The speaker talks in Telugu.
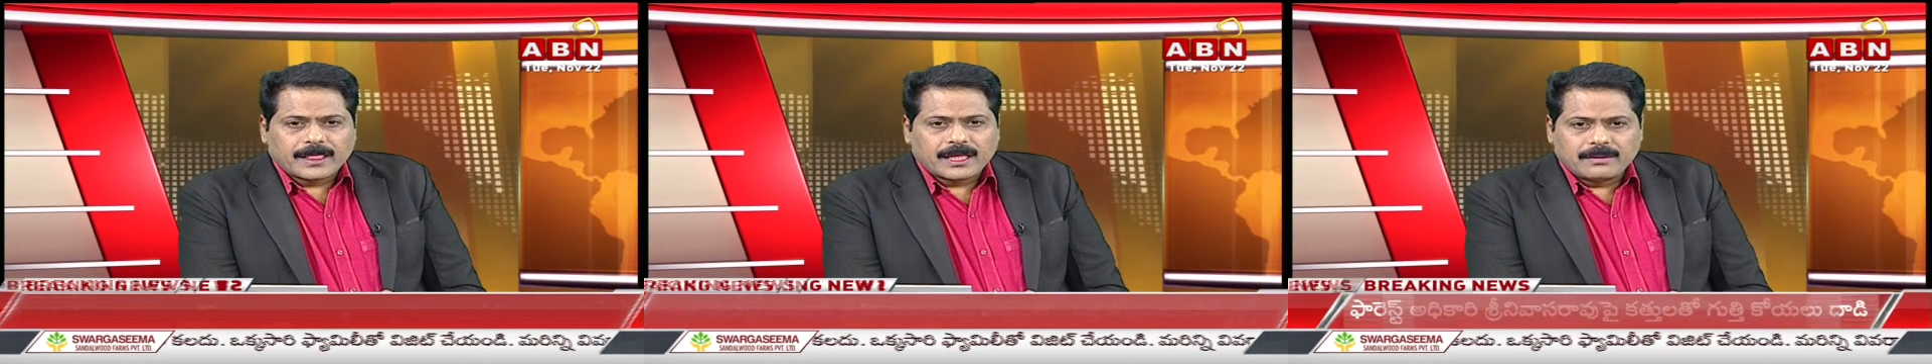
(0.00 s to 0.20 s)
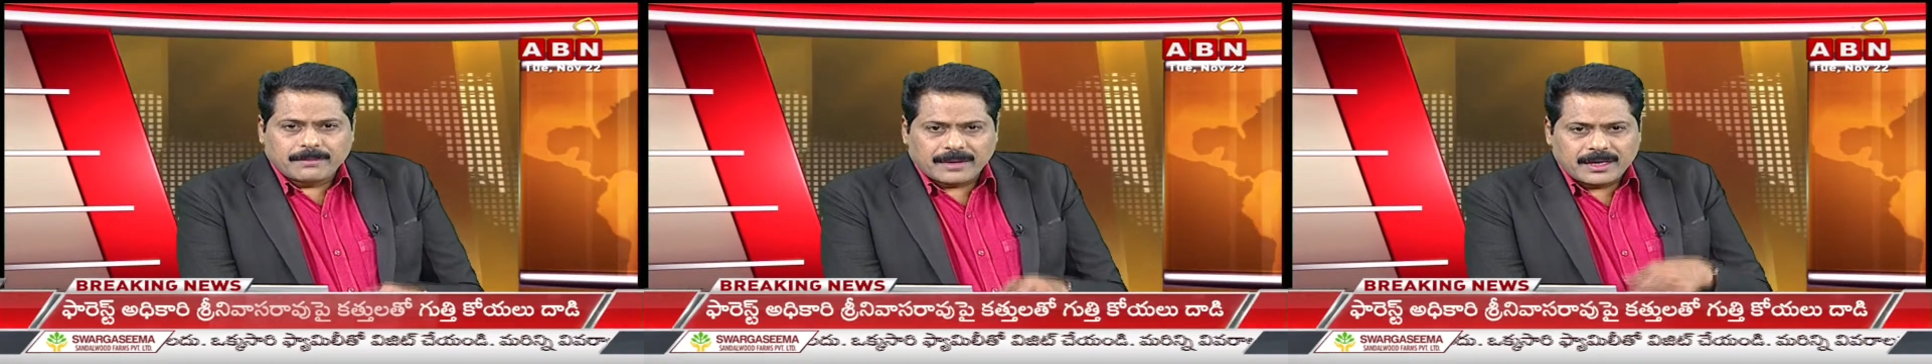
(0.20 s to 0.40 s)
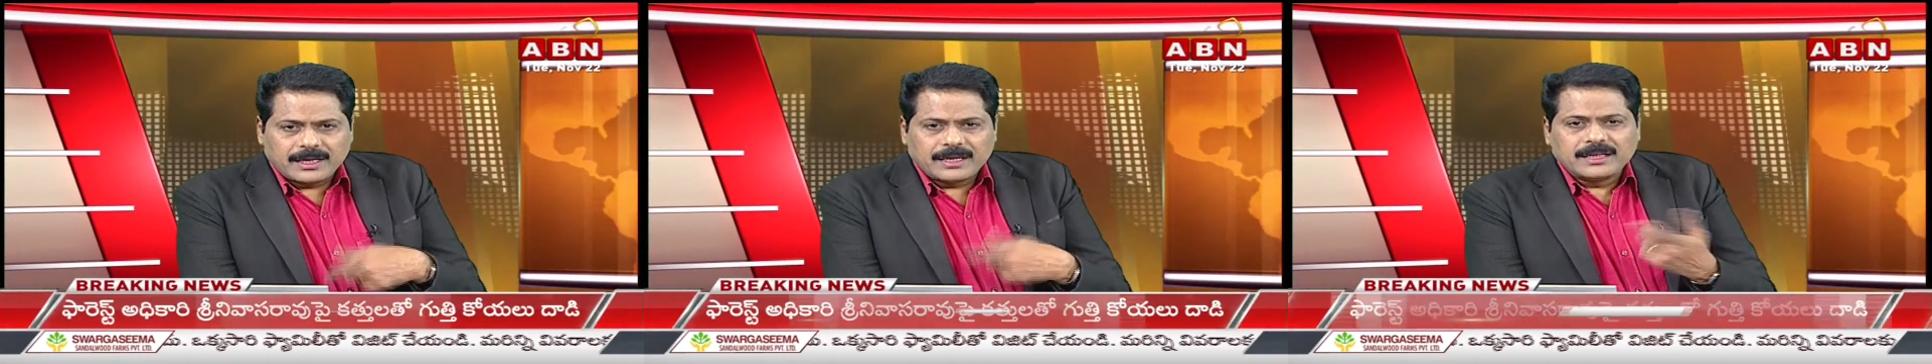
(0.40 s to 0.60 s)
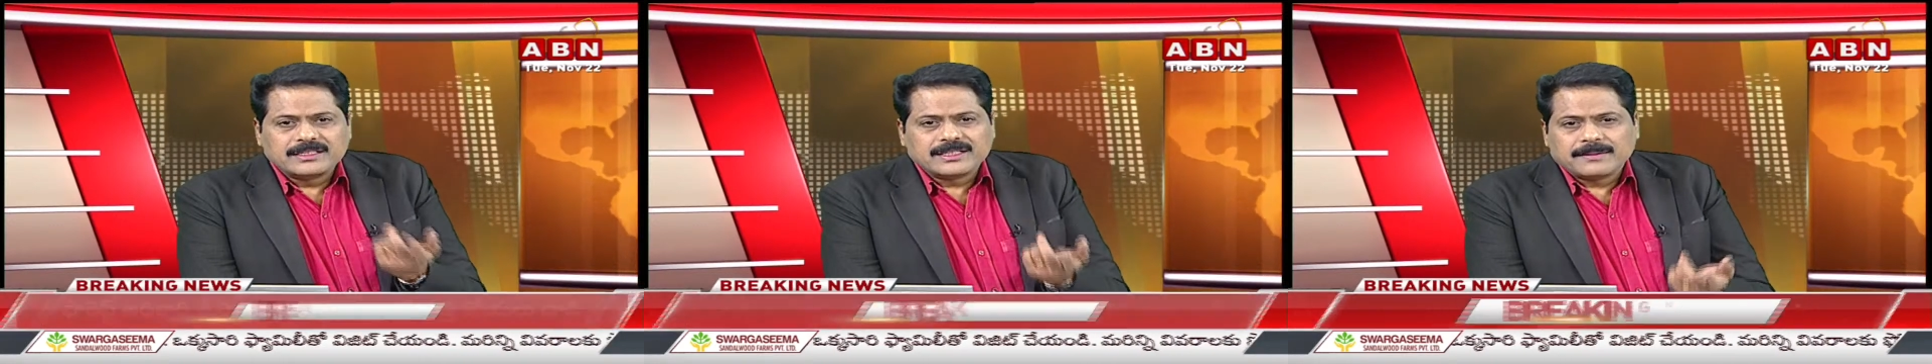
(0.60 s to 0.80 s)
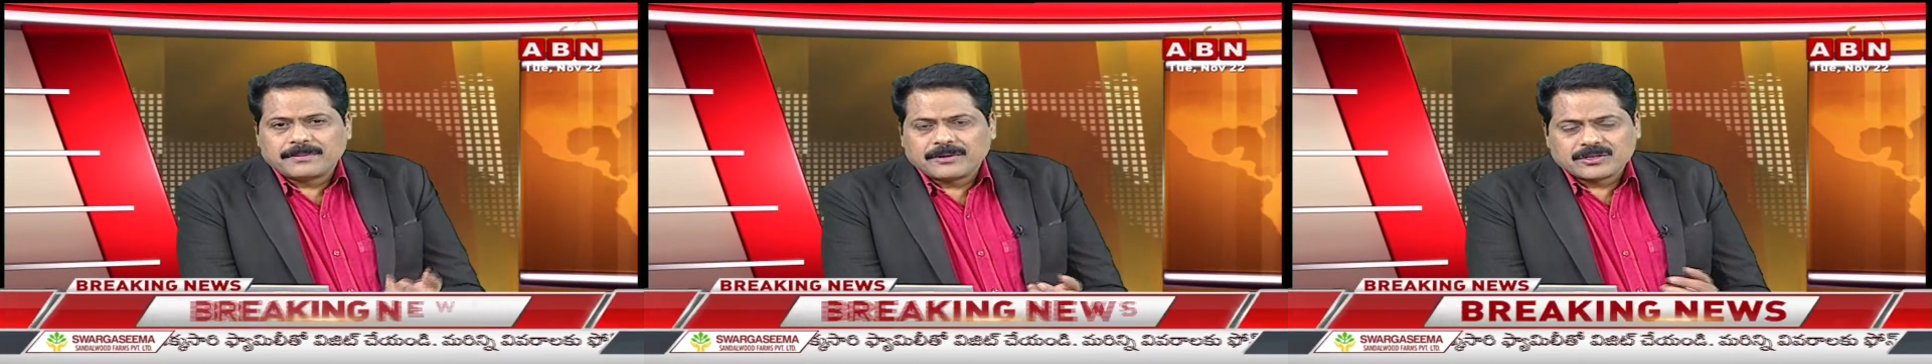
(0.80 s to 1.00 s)
నేను మళ్ళీ
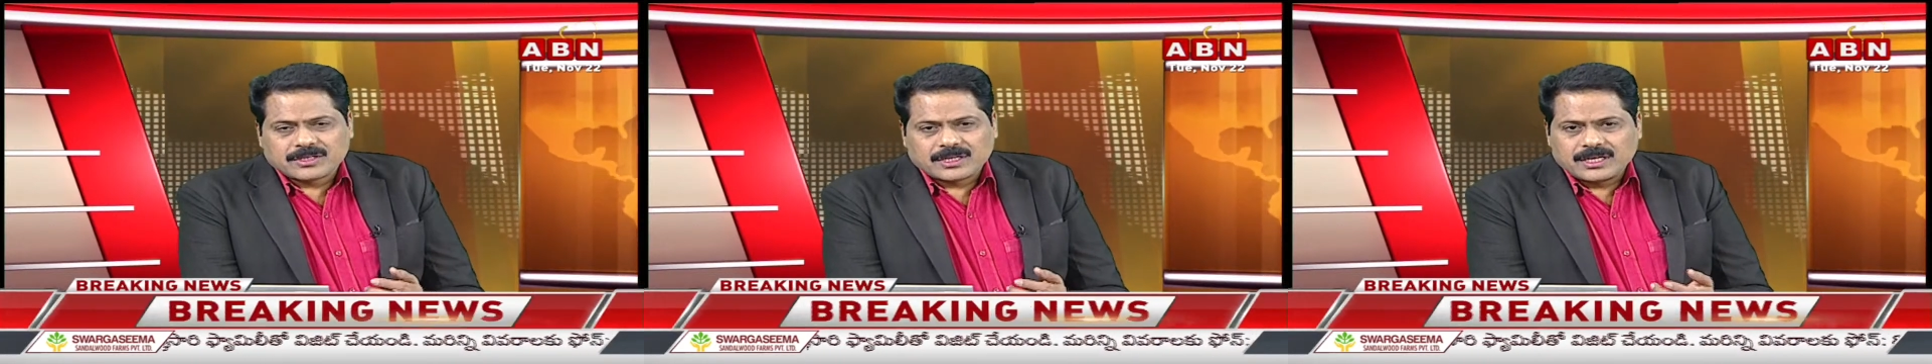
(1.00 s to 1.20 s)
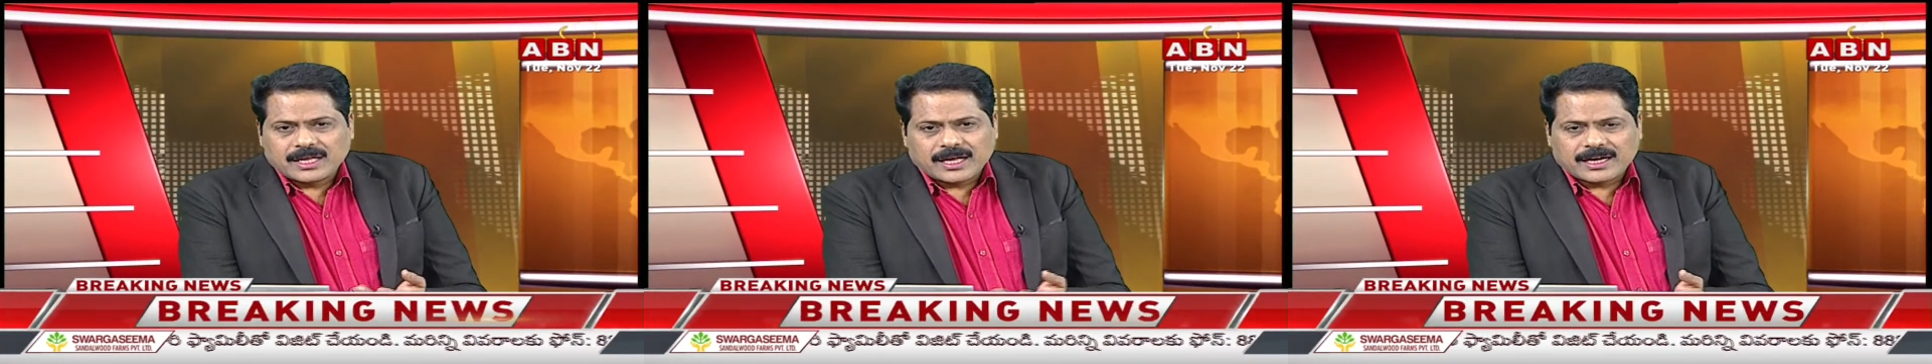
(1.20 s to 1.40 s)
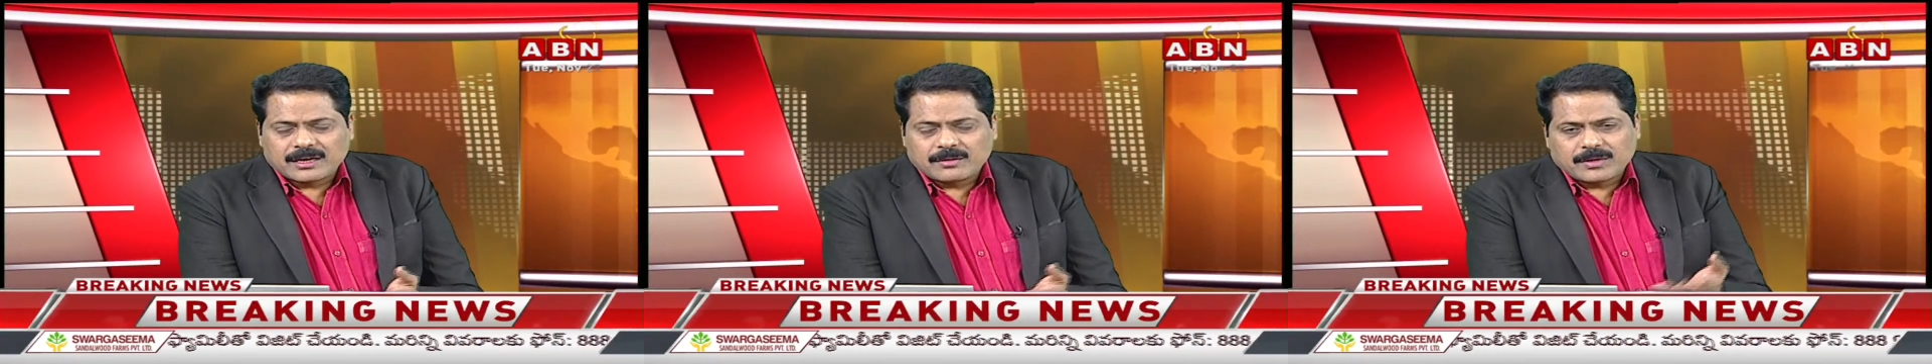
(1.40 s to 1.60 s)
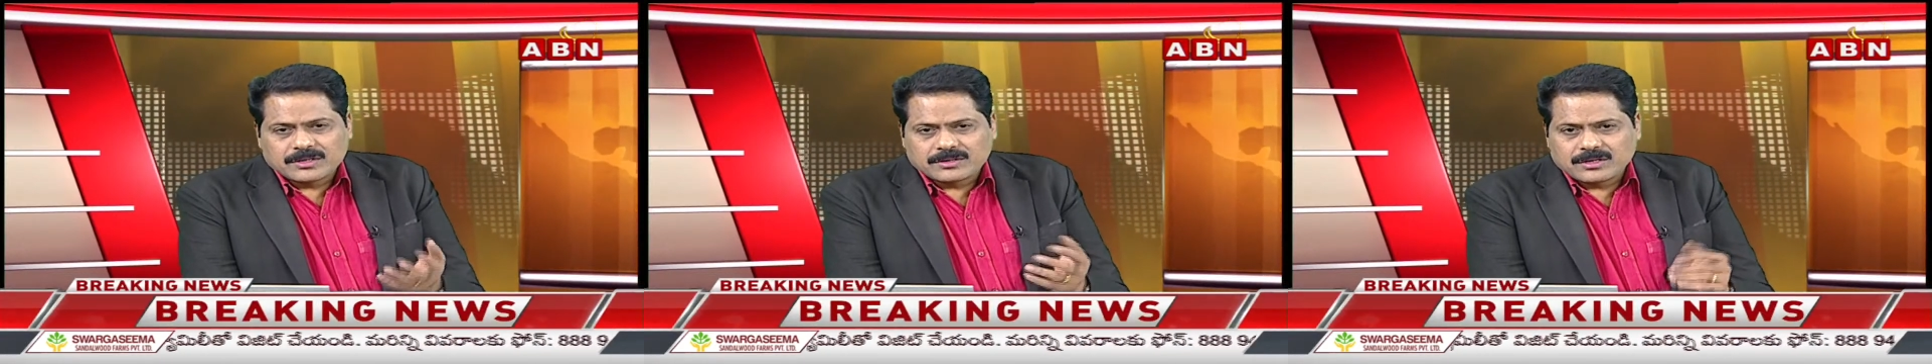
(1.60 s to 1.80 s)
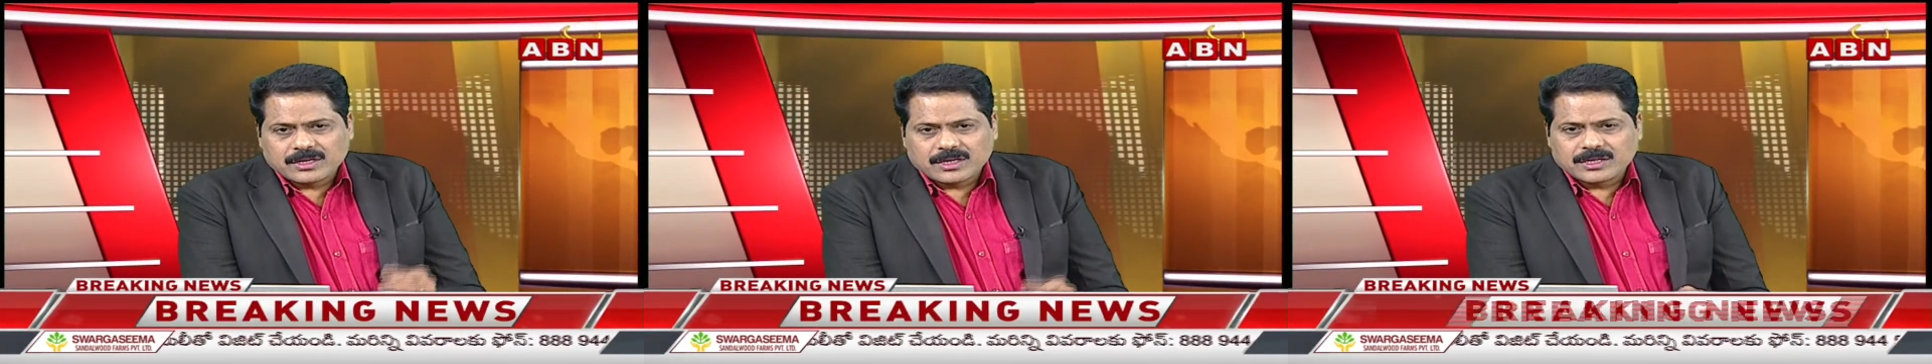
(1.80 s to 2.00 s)
నేను చెప్పవసలు ఈ
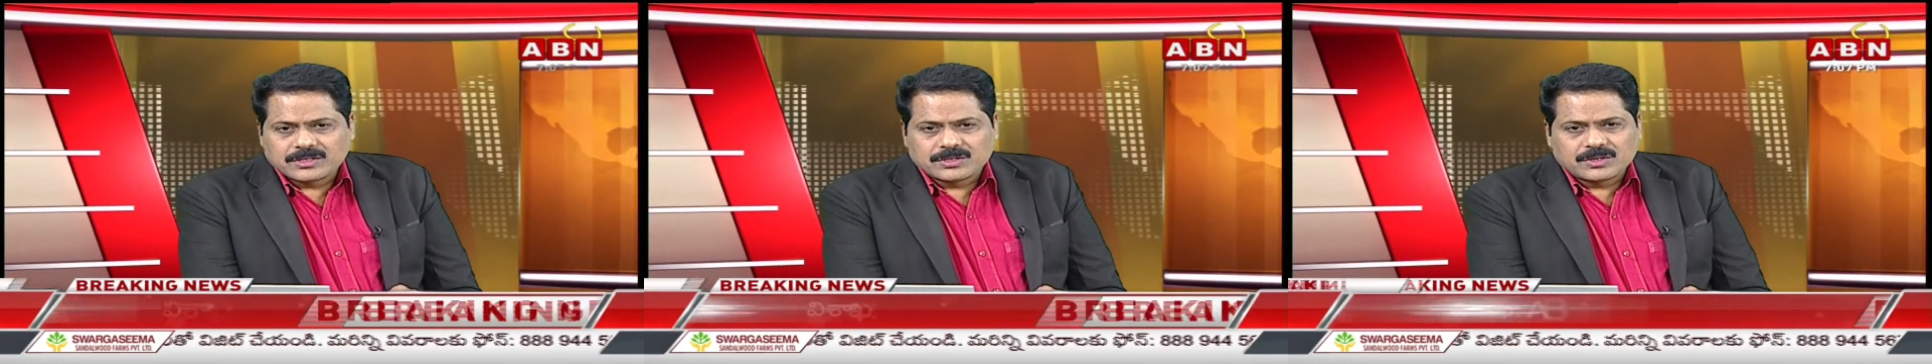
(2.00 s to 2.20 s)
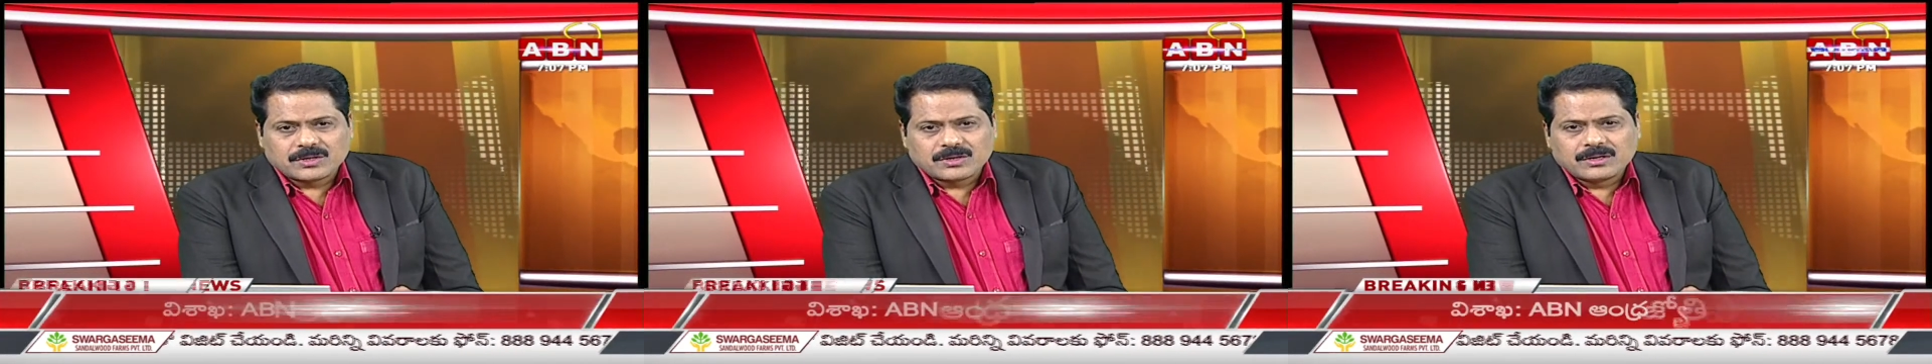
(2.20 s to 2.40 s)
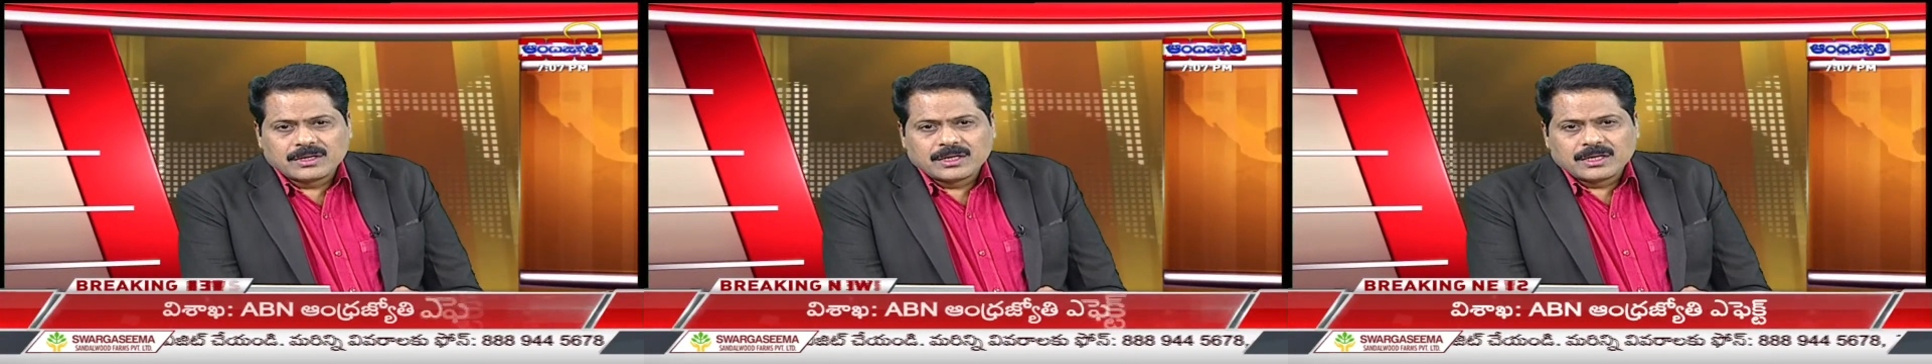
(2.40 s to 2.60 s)
అక్రమాస్తుల కేసులో